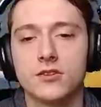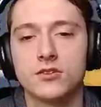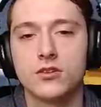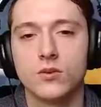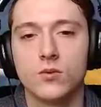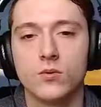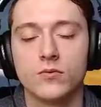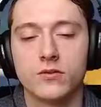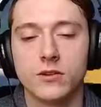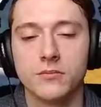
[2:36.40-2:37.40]
schon die Erhöhung
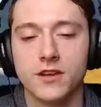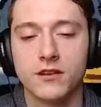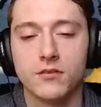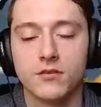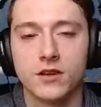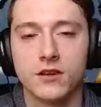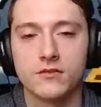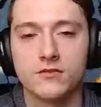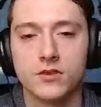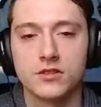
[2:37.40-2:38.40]
von dem Dach. Und
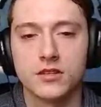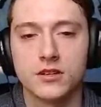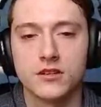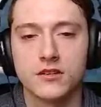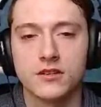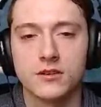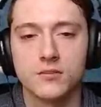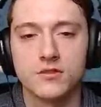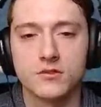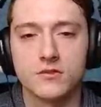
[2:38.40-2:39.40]
eigentlich wollte ich ja kein Dach.
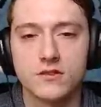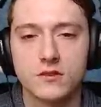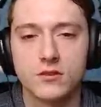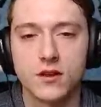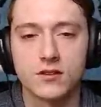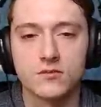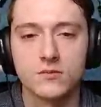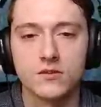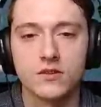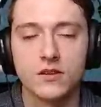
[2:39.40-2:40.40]
Beziehungsweise doch, alles
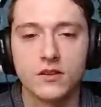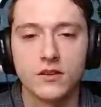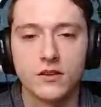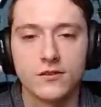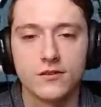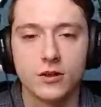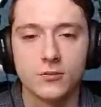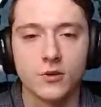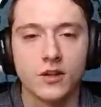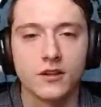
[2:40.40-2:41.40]
gut. Da kommt
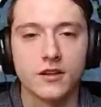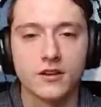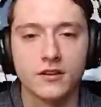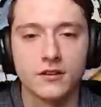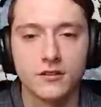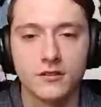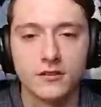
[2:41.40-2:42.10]
auch kein Dach hin.